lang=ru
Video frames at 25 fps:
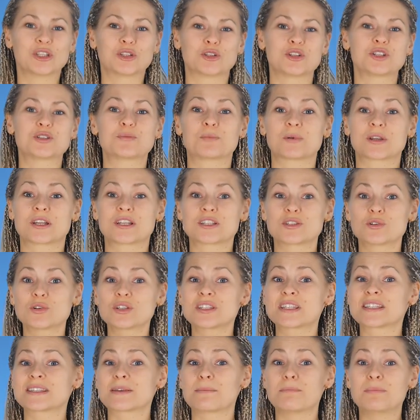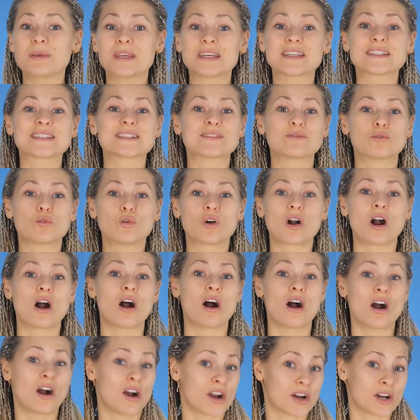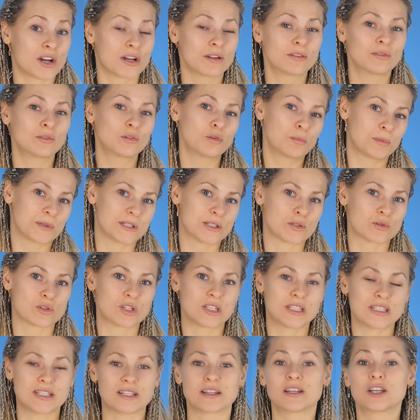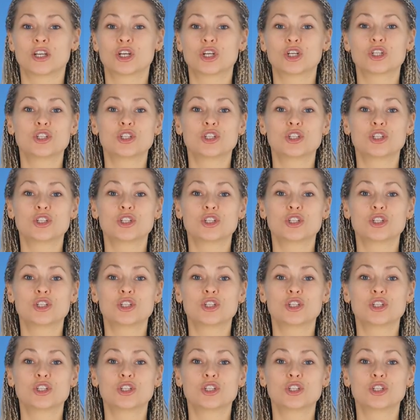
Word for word: То есть произносится без звука R. Ну, послушайте.